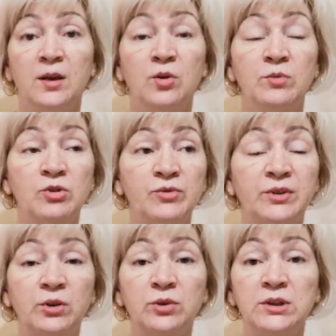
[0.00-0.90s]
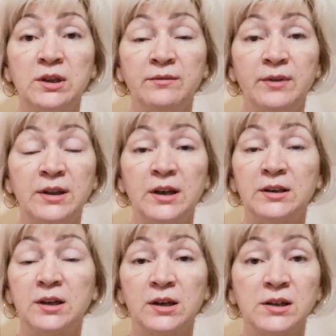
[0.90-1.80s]
И у меня уже второй день
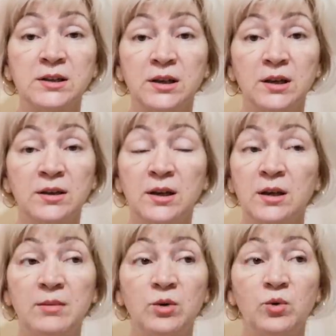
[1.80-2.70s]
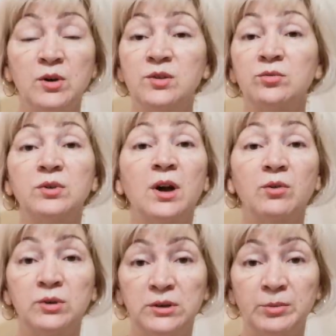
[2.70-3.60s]
воняет краской, я не могу. Они с утра
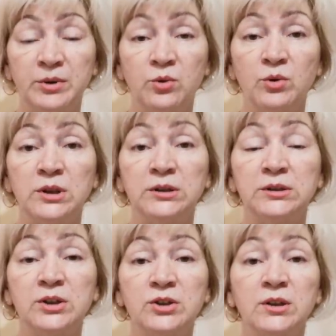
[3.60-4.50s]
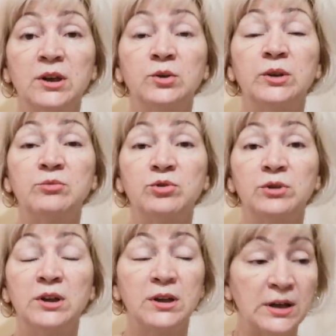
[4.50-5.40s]
вот это приходят и начинают там
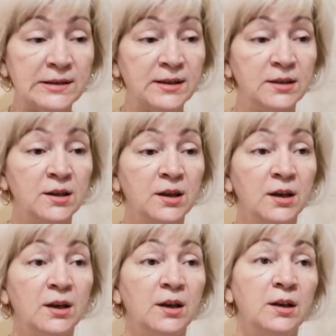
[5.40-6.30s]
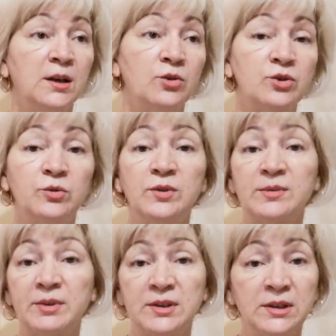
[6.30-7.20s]
что-то красить. Я уже у них
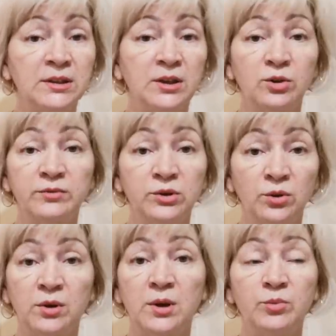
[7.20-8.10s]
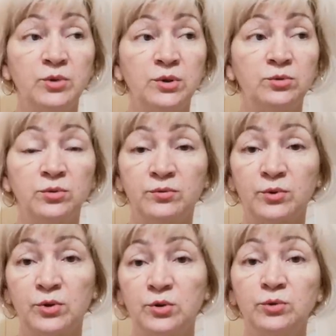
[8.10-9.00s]
спросила, говорю, вы долго будете? Тут
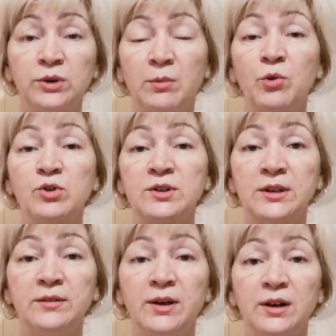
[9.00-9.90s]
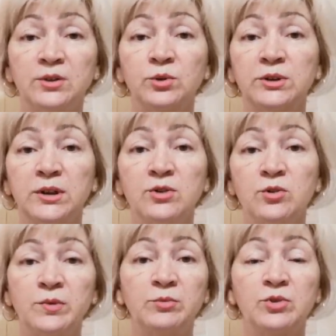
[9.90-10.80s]
вроде утром хочется дверь, окно открыть,
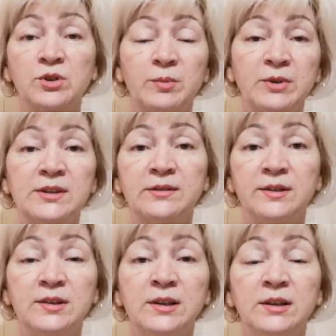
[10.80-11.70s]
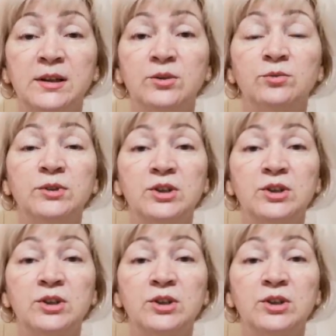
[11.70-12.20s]
чтобы немножко просквозило, и тут